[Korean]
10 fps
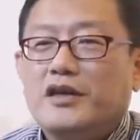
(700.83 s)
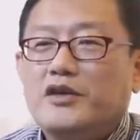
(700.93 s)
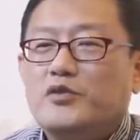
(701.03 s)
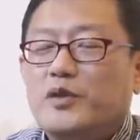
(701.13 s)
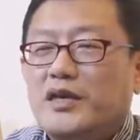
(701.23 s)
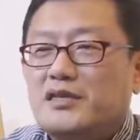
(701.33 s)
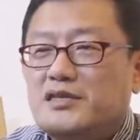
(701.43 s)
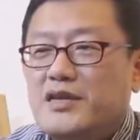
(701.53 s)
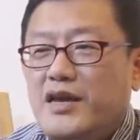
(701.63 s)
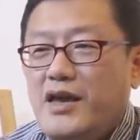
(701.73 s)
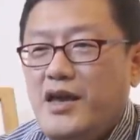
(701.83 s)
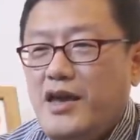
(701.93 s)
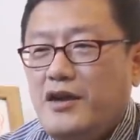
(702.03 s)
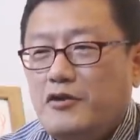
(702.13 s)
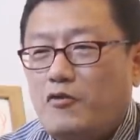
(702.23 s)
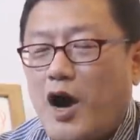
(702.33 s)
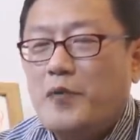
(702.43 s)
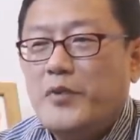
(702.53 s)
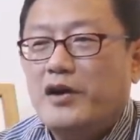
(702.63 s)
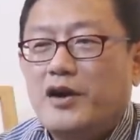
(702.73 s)
이 중에 제일
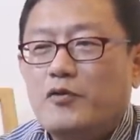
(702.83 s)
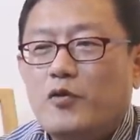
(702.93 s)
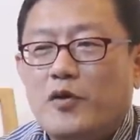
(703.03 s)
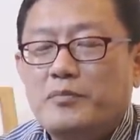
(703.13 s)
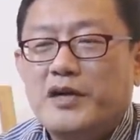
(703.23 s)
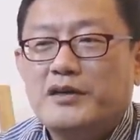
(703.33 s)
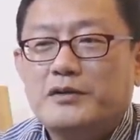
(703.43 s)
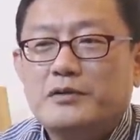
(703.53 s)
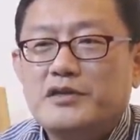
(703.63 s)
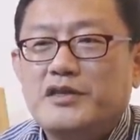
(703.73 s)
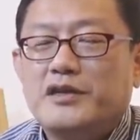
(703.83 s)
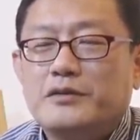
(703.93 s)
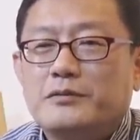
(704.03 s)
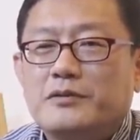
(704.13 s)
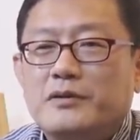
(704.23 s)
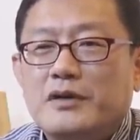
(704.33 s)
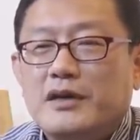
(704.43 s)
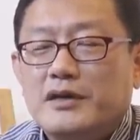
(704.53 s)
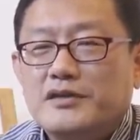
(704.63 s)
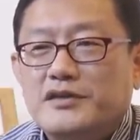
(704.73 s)
광명하고 원만하고 지혜롭고
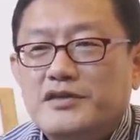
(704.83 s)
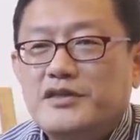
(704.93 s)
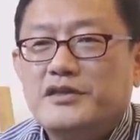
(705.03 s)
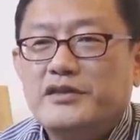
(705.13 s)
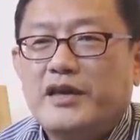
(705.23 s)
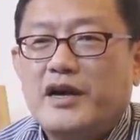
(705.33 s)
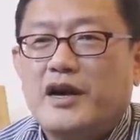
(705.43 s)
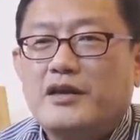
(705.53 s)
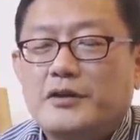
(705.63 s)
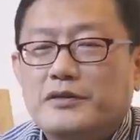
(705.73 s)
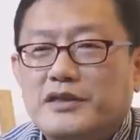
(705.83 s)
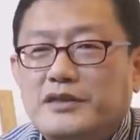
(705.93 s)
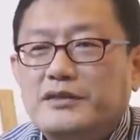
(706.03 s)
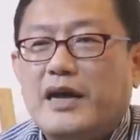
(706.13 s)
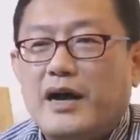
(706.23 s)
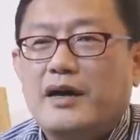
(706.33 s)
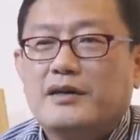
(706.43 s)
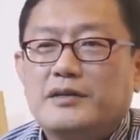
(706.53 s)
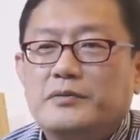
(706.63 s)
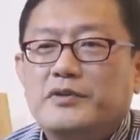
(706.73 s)
전지전능에 가까운 그 나,
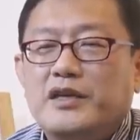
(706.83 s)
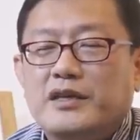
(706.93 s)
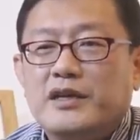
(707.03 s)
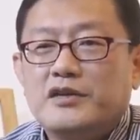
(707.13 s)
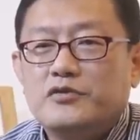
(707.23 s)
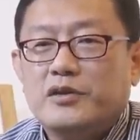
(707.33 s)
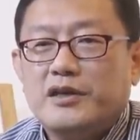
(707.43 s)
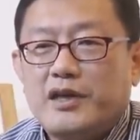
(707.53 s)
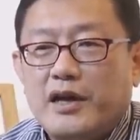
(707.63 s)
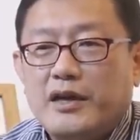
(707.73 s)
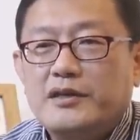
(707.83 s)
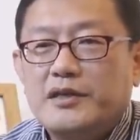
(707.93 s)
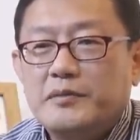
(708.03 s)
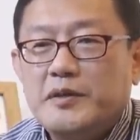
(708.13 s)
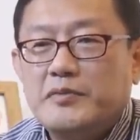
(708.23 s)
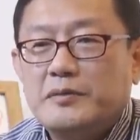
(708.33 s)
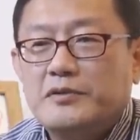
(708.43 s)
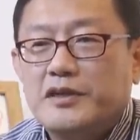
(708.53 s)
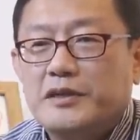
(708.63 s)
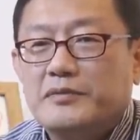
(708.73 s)
그분이 인간 중에 하느님 1
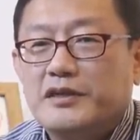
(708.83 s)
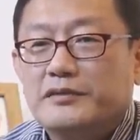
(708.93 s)
7살입니다